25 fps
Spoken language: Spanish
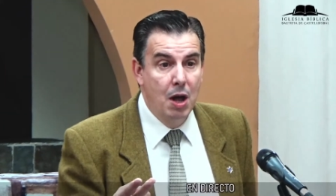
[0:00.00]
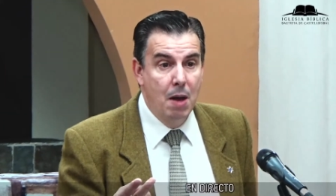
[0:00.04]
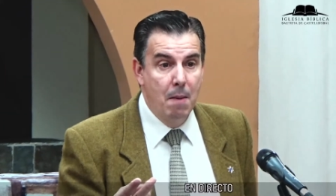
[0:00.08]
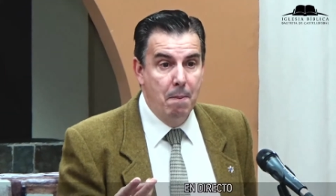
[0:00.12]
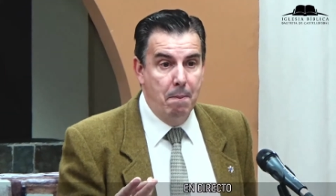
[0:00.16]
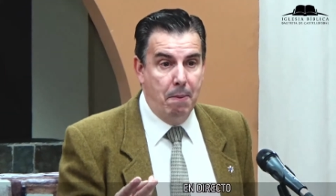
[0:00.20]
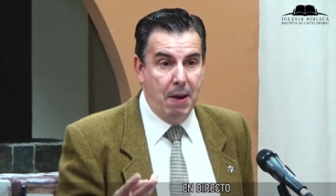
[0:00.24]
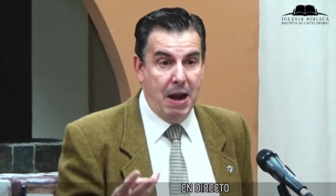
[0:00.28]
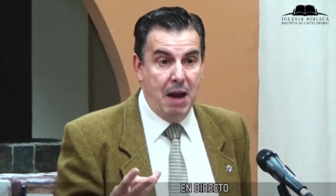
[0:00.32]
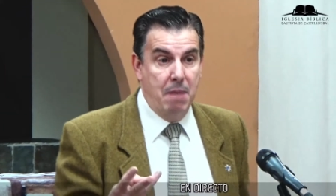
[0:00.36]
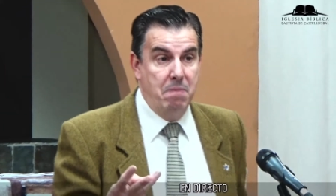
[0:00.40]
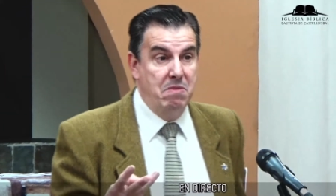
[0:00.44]

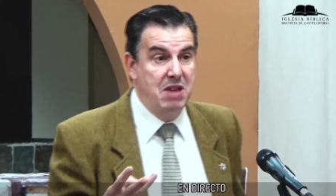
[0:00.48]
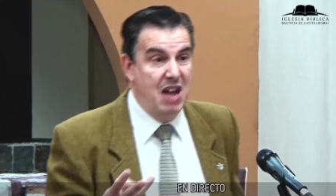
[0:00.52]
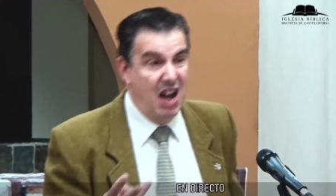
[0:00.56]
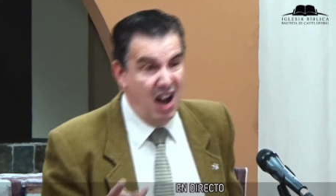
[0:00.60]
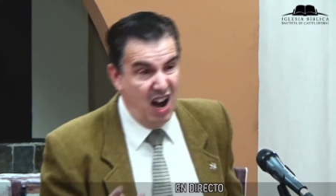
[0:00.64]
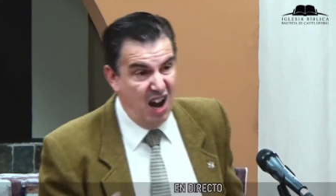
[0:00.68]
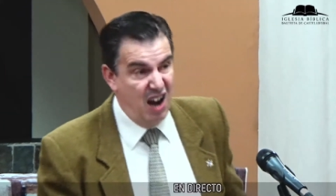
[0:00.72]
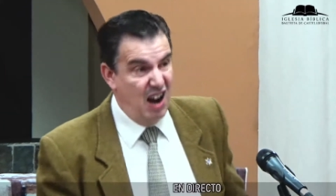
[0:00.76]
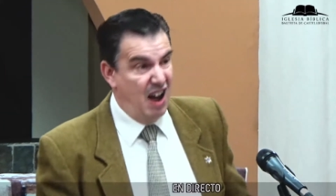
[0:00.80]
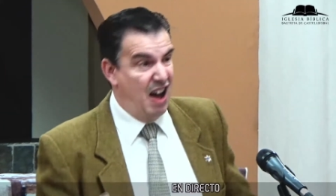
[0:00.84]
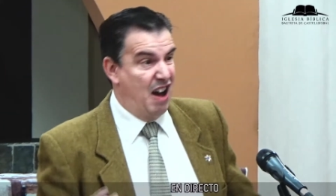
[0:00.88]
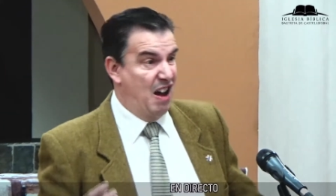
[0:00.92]
premia
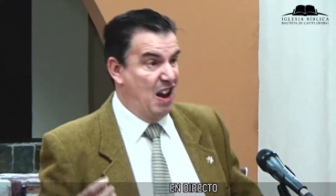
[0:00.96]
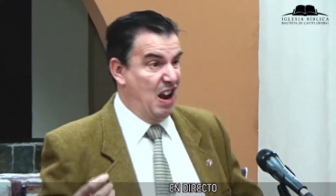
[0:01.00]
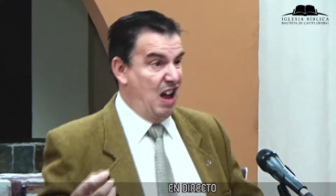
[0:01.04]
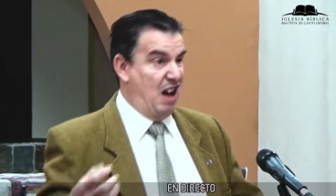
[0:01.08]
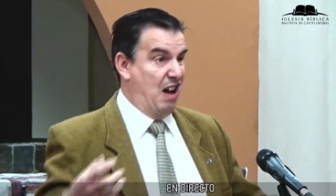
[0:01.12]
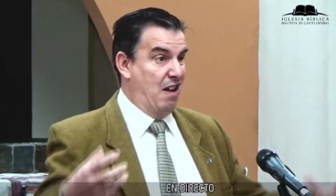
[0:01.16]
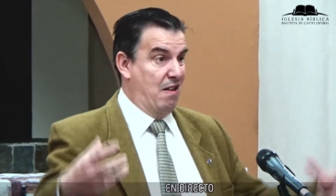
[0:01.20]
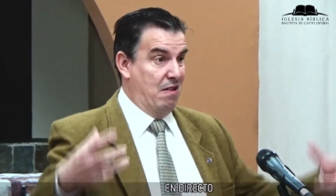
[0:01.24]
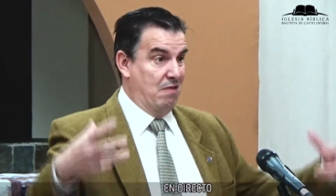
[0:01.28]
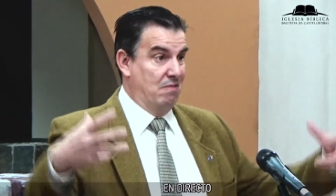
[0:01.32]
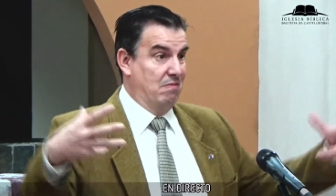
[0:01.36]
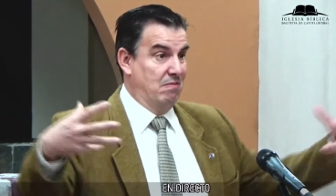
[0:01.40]

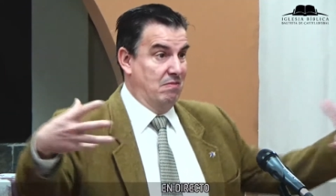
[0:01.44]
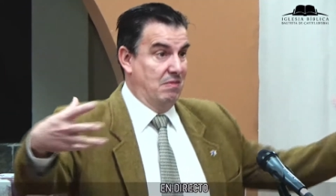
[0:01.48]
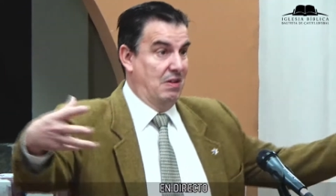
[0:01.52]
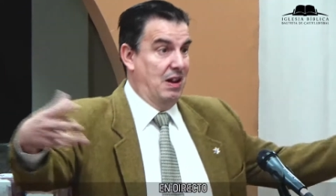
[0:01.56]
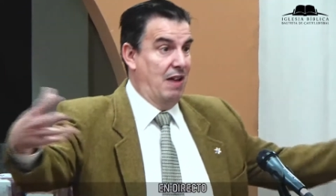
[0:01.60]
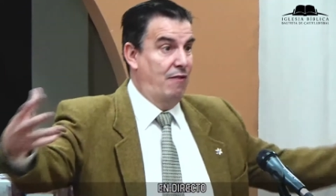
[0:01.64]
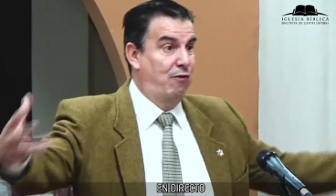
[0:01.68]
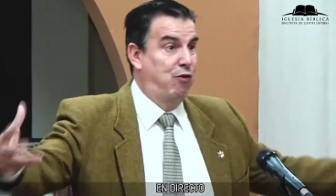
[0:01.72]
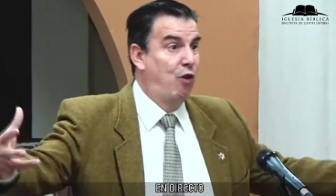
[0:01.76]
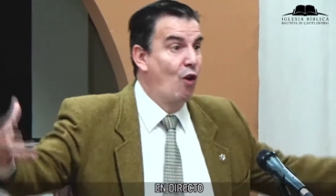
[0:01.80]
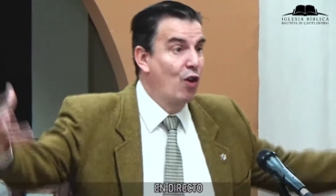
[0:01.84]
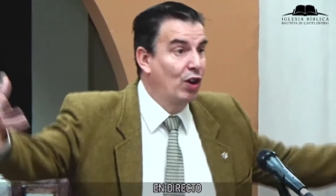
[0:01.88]
la, la
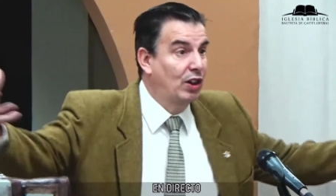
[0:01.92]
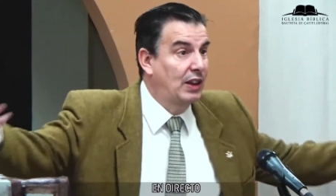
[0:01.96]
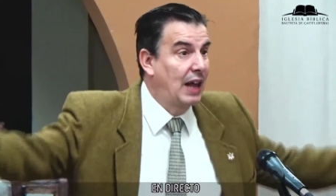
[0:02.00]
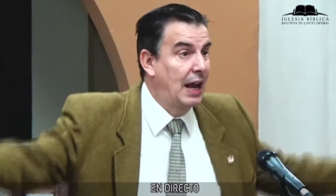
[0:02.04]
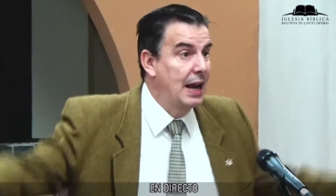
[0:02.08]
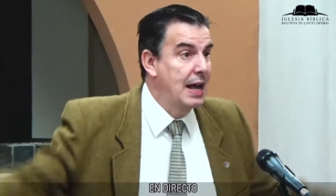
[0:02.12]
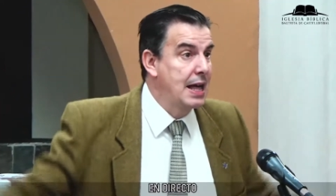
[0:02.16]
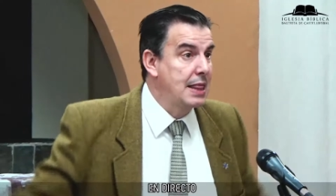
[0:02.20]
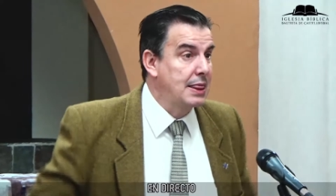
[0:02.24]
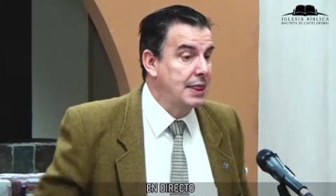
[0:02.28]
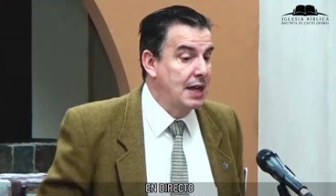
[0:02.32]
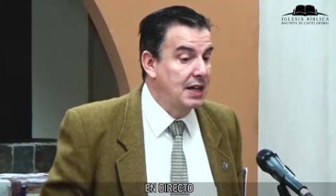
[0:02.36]

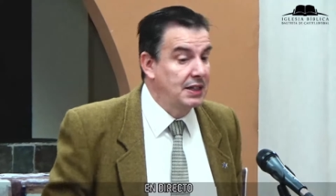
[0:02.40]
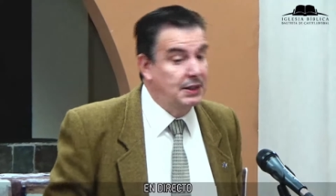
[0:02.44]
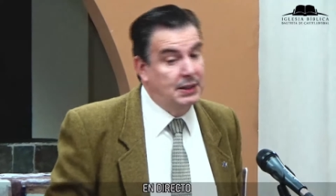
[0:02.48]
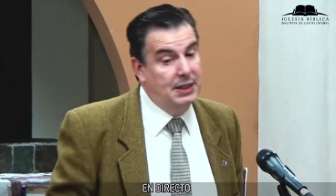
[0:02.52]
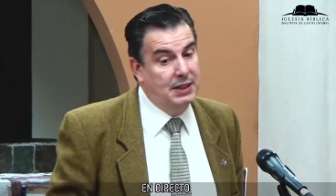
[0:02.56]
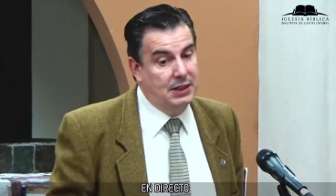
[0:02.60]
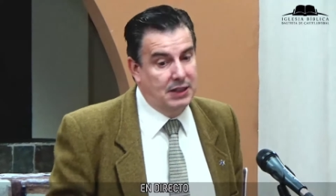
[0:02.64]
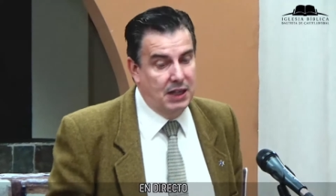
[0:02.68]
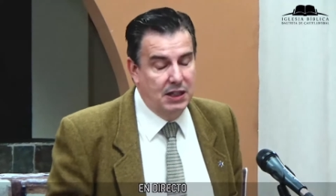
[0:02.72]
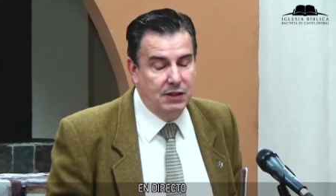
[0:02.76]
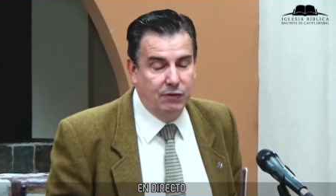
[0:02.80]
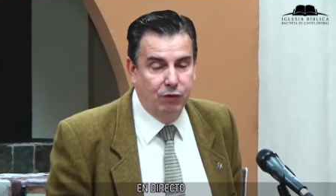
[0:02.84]
fortaleza, si es
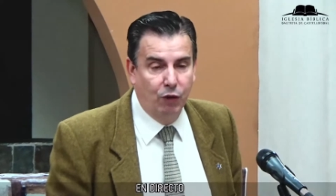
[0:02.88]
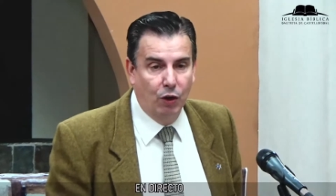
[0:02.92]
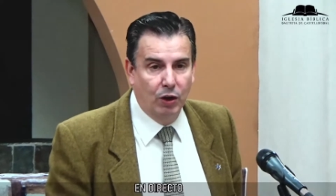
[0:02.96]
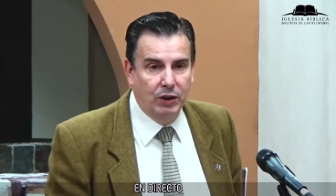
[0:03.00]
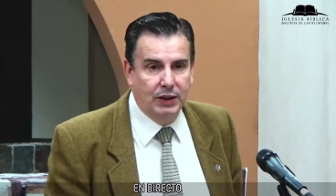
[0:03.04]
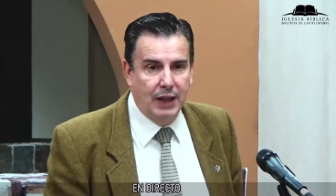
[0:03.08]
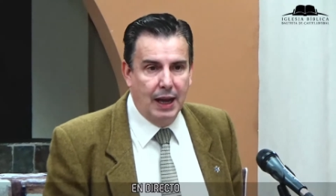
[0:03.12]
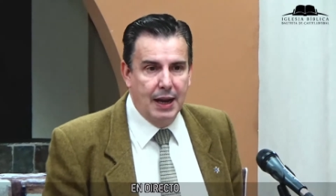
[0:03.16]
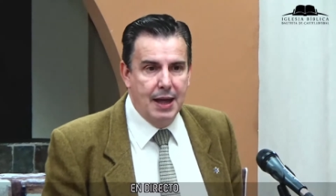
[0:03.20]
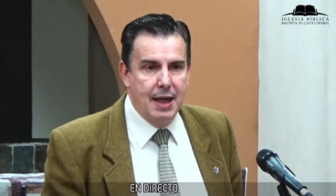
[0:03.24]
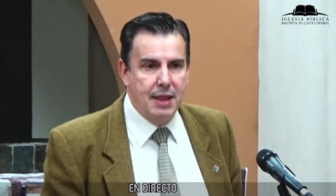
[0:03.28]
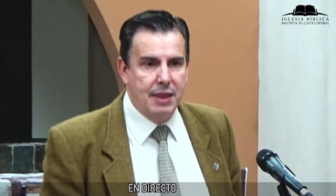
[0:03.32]
que es
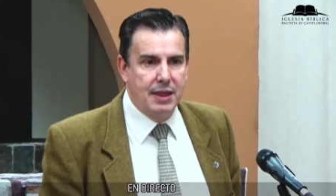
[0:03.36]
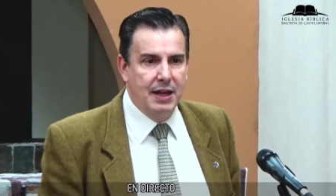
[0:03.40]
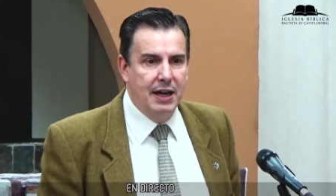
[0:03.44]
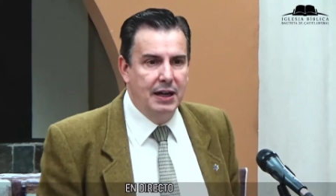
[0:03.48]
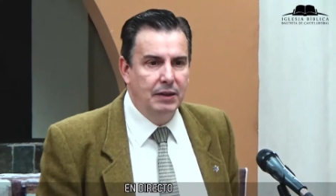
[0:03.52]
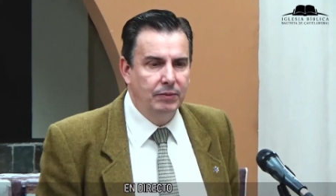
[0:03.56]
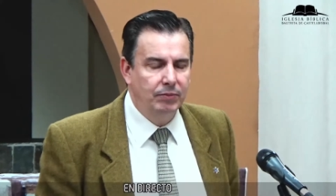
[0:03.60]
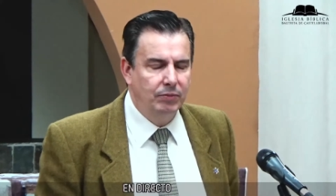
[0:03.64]
fortaleza,